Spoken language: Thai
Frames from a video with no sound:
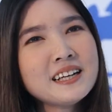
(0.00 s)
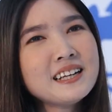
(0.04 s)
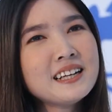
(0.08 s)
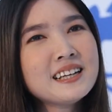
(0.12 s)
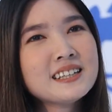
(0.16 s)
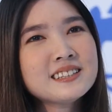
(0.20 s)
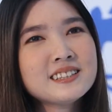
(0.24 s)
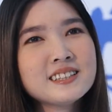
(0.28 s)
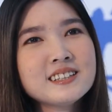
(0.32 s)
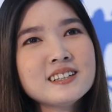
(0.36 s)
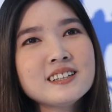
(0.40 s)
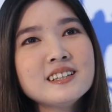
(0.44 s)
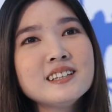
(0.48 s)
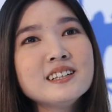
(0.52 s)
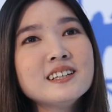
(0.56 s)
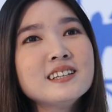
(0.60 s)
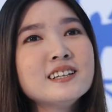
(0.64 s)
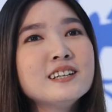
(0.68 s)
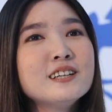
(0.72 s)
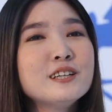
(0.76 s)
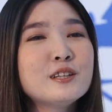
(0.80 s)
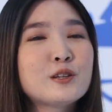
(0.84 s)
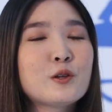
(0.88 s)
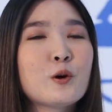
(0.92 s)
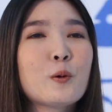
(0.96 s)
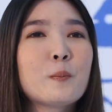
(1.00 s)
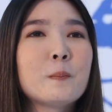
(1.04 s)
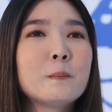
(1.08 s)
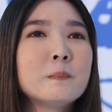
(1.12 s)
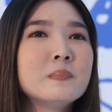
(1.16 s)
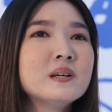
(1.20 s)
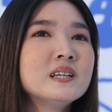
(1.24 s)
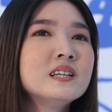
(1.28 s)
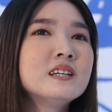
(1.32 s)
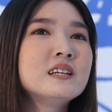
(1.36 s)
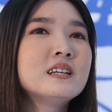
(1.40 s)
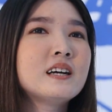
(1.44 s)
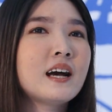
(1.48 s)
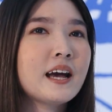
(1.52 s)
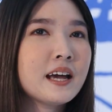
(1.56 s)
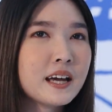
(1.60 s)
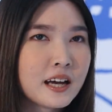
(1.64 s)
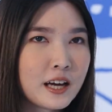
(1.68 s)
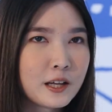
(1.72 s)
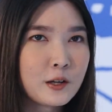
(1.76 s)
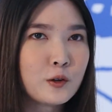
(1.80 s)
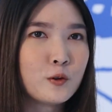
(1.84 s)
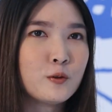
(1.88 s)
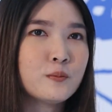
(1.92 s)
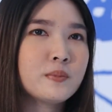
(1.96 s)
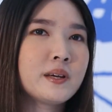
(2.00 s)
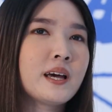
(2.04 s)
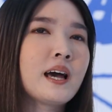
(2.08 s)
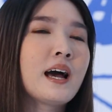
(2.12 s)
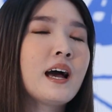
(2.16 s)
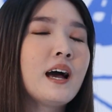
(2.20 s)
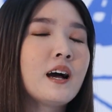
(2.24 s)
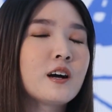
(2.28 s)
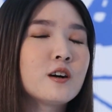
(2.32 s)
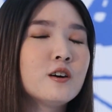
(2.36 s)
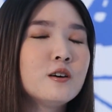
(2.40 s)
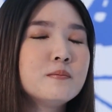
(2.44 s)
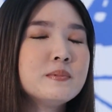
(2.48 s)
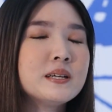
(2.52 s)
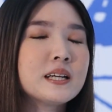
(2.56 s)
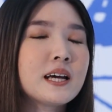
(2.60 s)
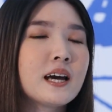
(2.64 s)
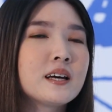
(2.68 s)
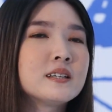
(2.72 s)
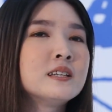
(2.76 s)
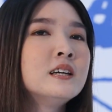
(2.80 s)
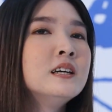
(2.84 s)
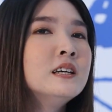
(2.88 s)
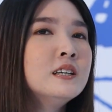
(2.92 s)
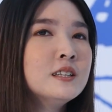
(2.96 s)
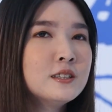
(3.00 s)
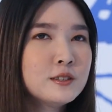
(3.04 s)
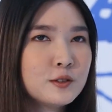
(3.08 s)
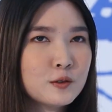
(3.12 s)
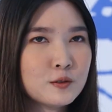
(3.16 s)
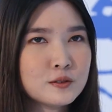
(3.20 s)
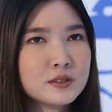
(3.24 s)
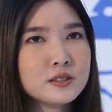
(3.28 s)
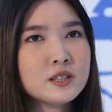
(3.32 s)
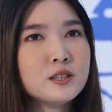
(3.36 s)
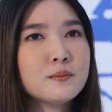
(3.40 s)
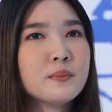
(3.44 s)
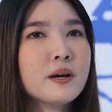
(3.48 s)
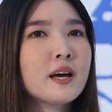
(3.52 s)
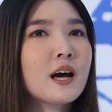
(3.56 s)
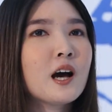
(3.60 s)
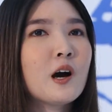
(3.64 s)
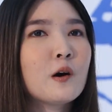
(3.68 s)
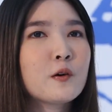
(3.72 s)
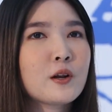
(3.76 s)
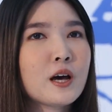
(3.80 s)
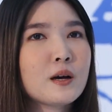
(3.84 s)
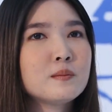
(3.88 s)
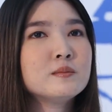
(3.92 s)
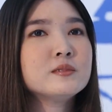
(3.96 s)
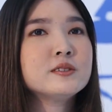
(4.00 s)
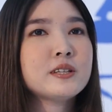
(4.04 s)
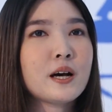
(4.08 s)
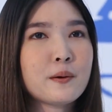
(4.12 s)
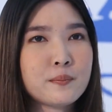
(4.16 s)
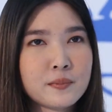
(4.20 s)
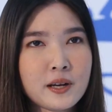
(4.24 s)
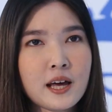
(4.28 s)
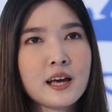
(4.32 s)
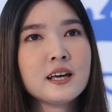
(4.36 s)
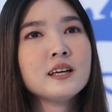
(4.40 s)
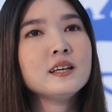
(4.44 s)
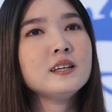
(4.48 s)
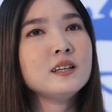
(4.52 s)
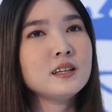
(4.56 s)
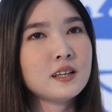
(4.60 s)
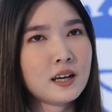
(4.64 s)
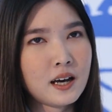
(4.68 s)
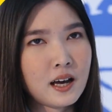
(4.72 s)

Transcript: น่ารักจังเลยตบมือให้ขนมเนี่ยค่ะก็เป็นการส่งเสริมให้เขาทำซ้ำได้อีก